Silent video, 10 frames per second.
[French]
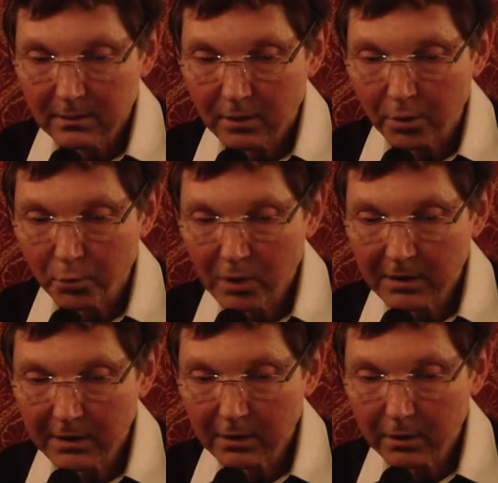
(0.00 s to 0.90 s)
Le
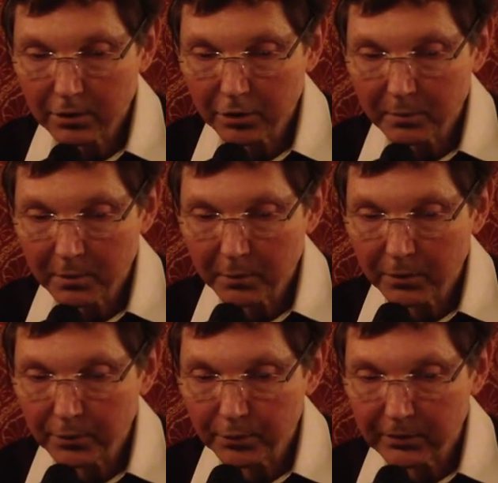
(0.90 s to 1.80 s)
moindre écorchement
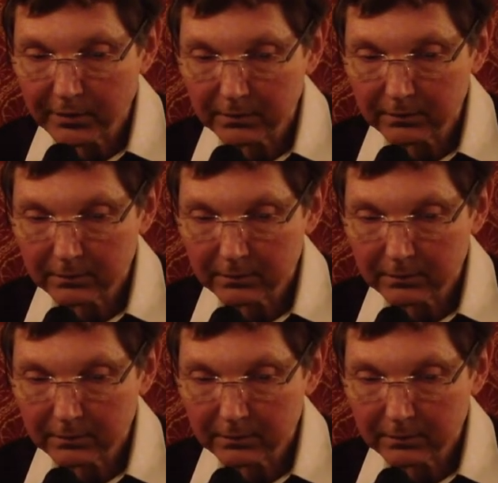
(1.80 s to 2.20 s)
prend du temps.